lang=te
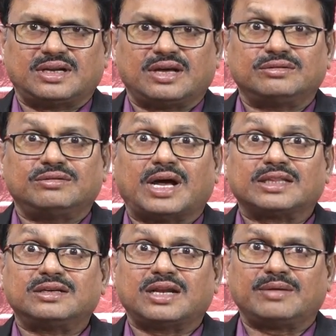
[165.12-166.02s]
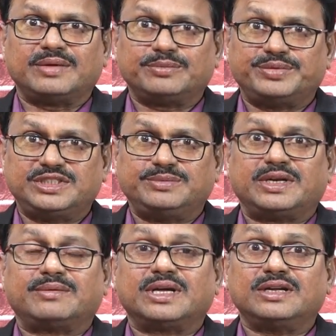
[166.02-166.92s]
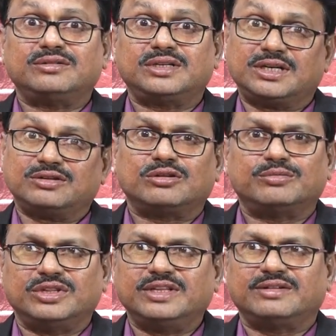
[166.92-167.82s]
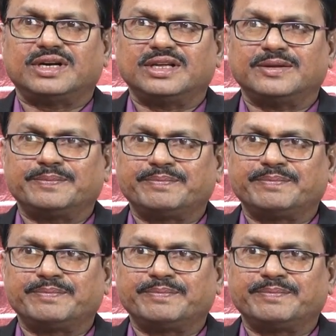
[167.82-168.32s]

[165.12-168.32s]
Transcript: నాకు అతను నా మీద పిచ్చి ప్రేమ కలిగి ఉండేటట్టుగా ఒక మందు ఇవ్వండి